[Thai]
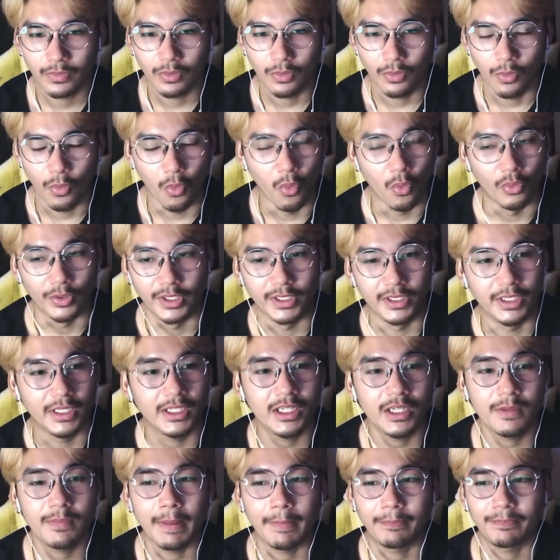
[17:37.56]
โอ้ทีนี้
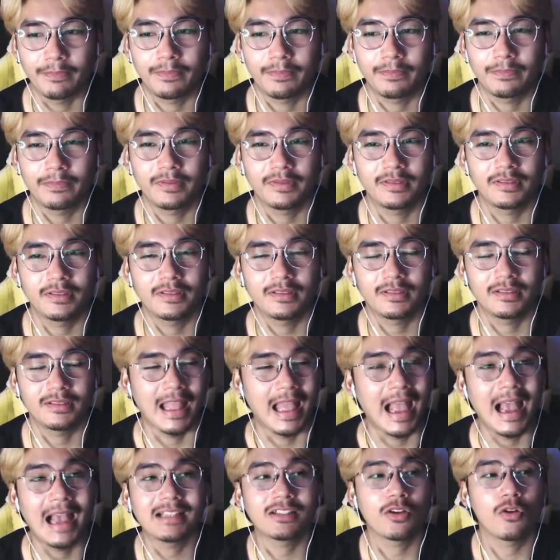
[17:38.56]
คือแบบ
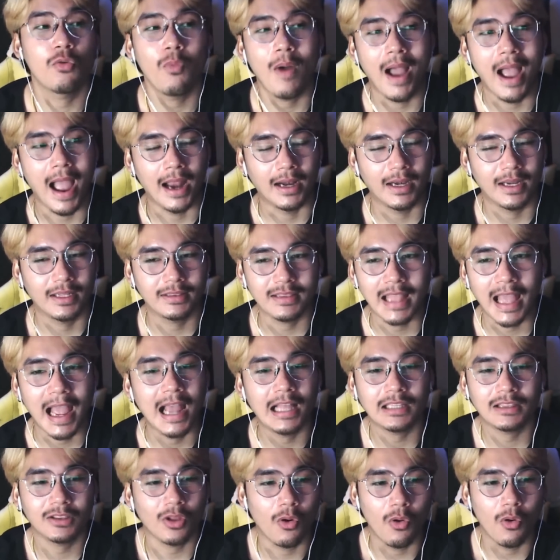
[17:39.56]
ตาสว่างเลยตา
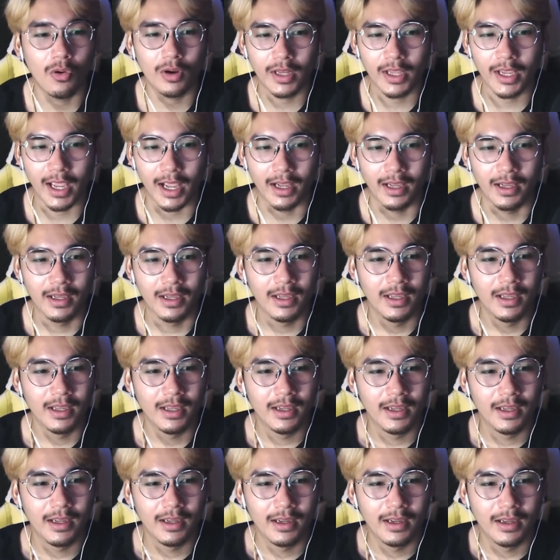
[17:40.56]
โตเลยอะ
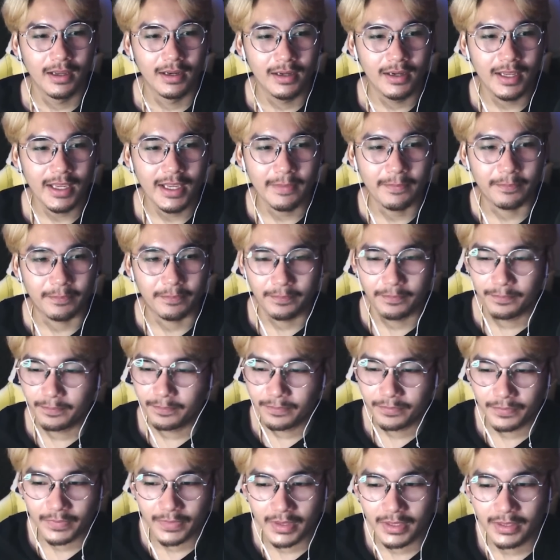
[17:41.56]
รีบ
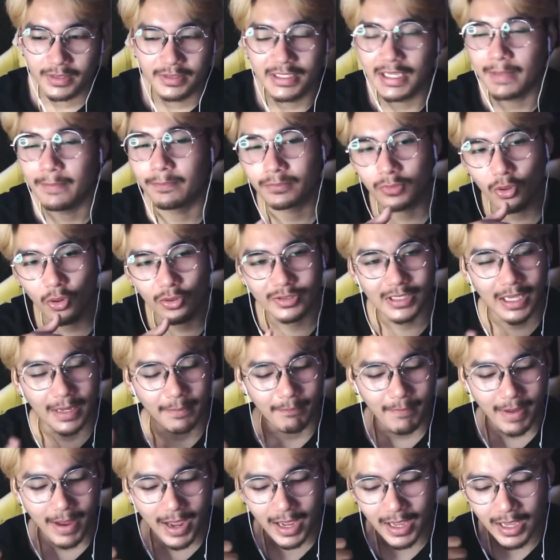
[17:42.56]
หยิบโทรศัพ
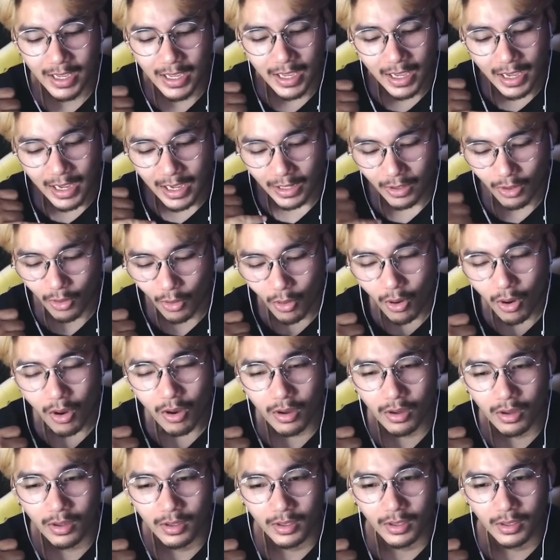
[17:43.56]
ท์มาฮัลโหล
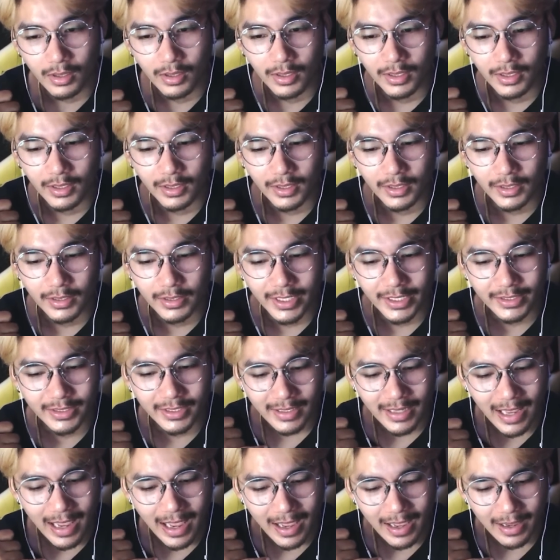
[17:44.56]
คริสติ
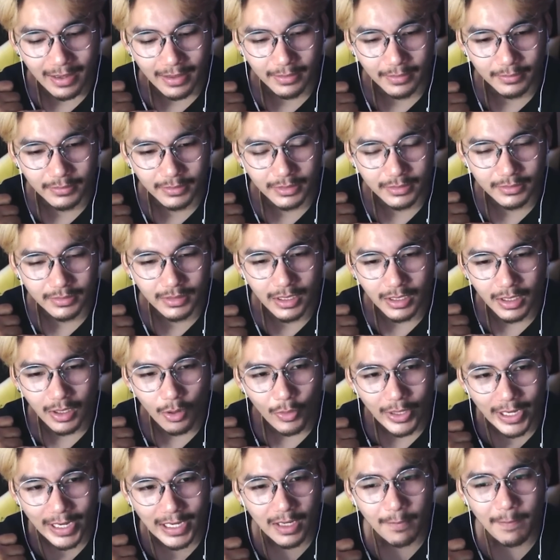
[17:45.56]
น่าเธอเธอโอ
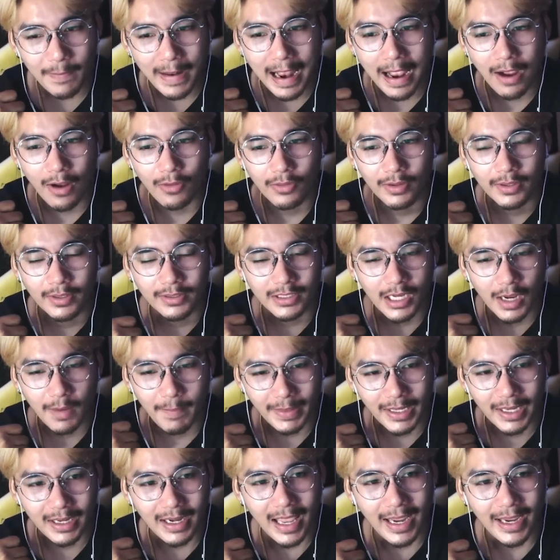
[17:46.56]
เคหรือเปล่าเธอเป็
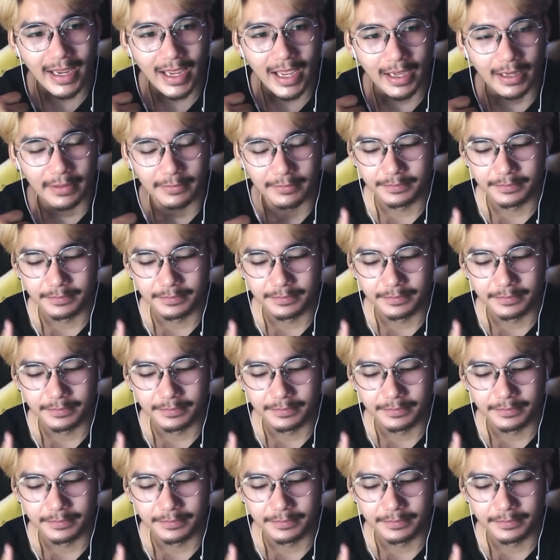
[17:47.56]
นอะไรอะ